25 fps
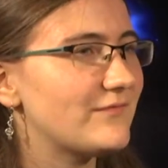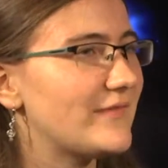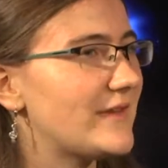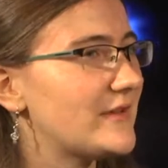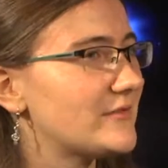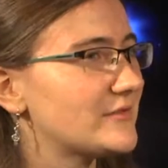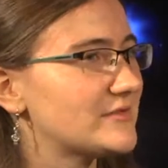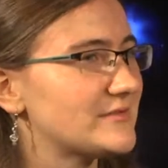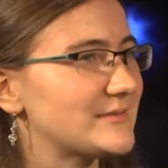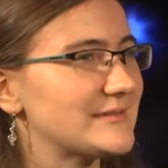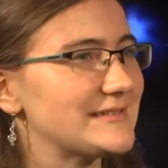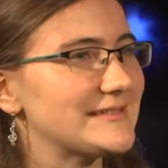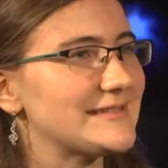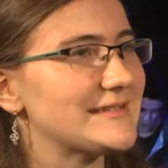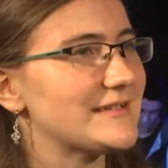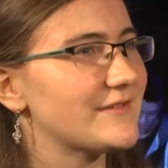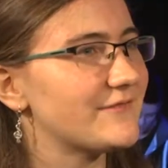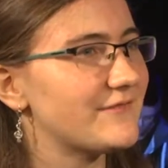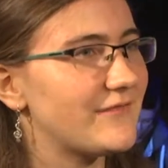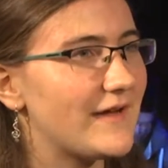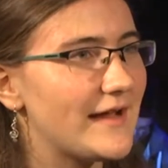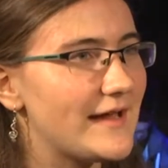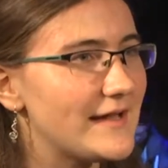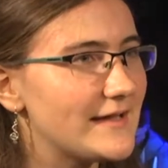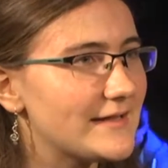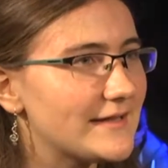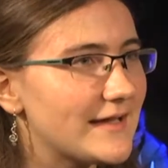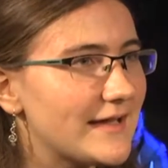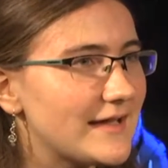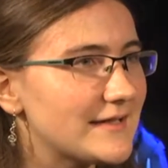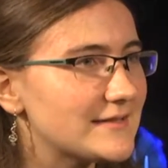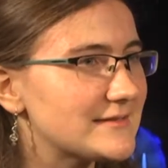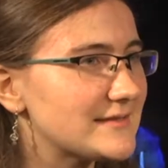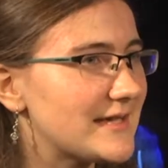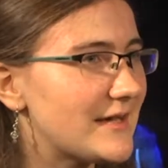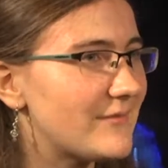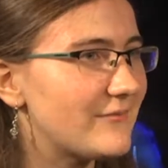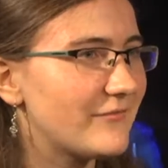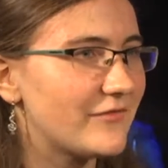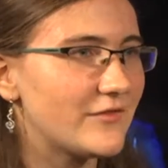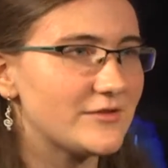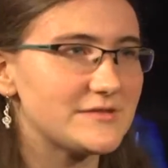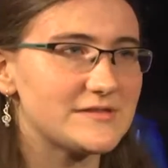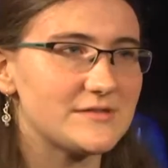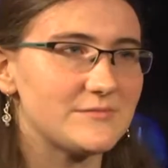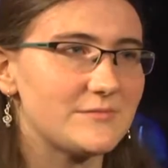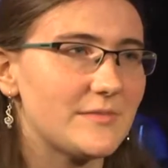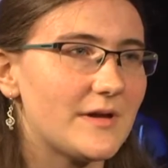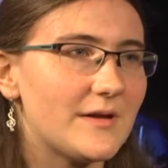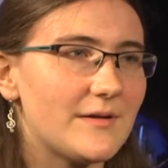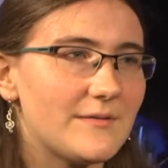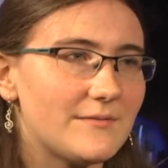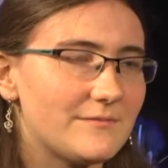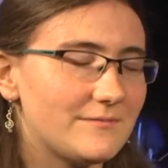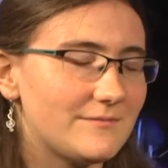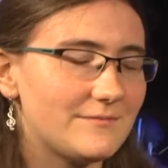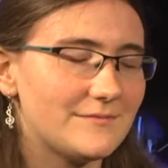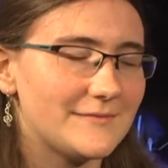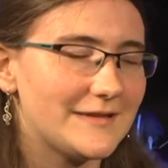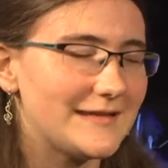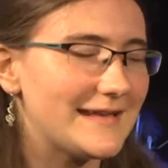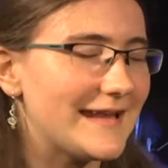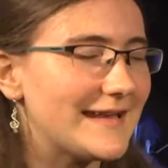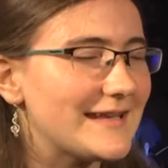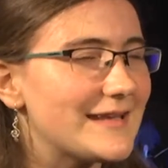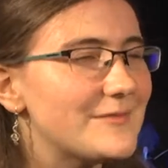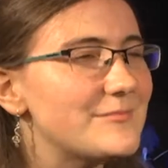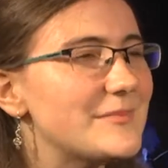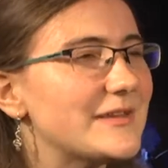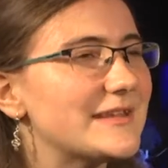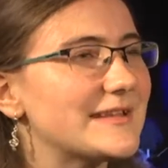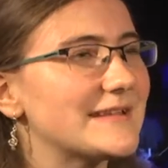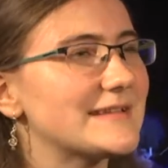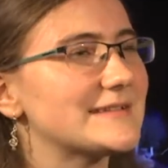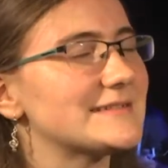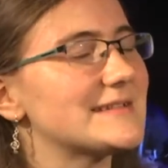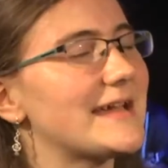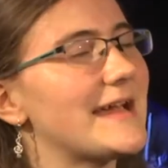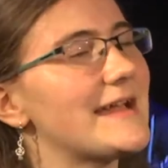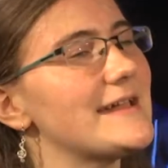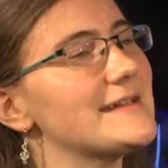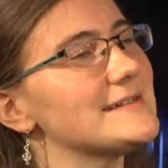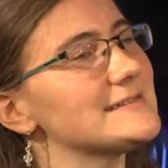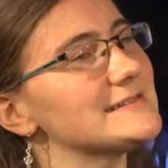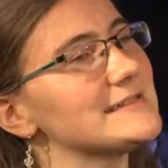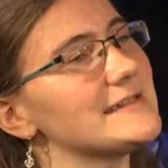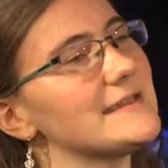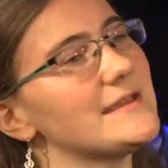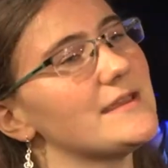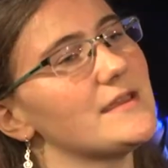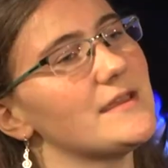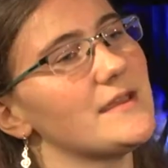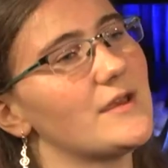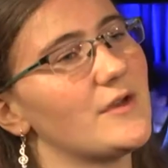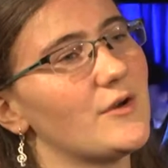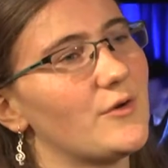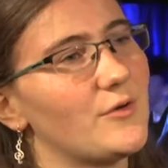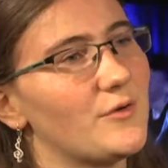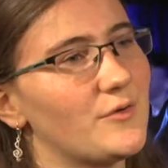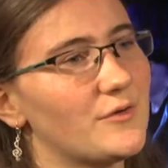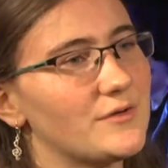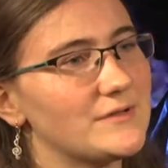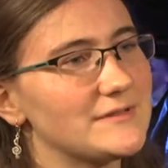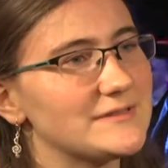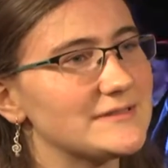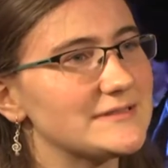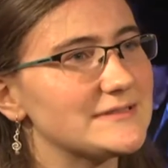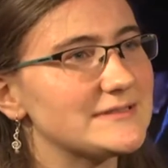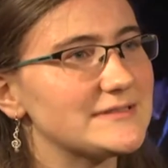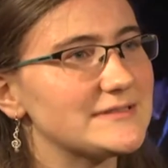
wenn uns was nicht gefallen hat, haben wir es immer den anderen mitgeteilt. Und